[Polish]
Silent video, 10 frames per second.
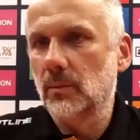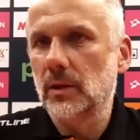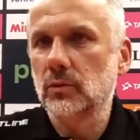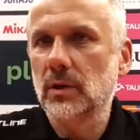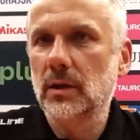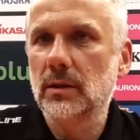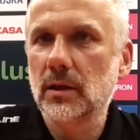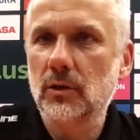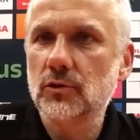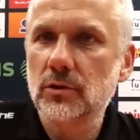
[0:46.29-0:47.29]
Nie ma tutaj
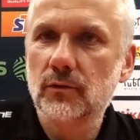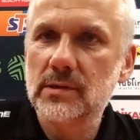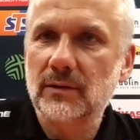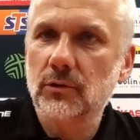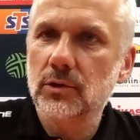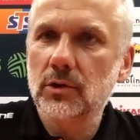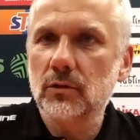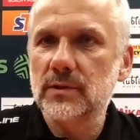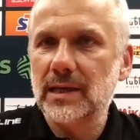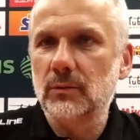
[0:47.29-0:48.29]
jednego czy dwóch
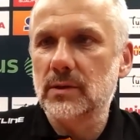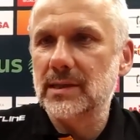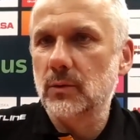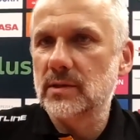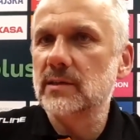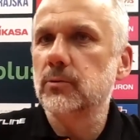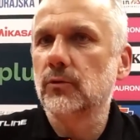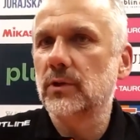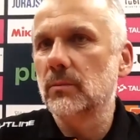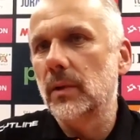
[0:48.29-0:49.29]
zawodników. Cały, cały
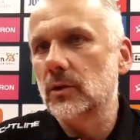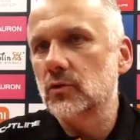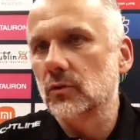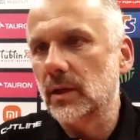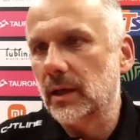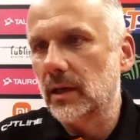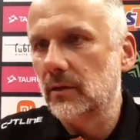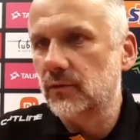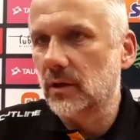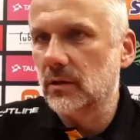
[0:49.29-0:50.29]
zespół w tym meczu, tak jak
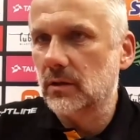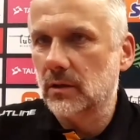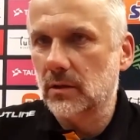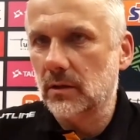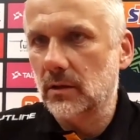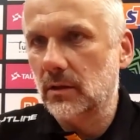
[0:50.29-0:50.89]
i w tych, tych e,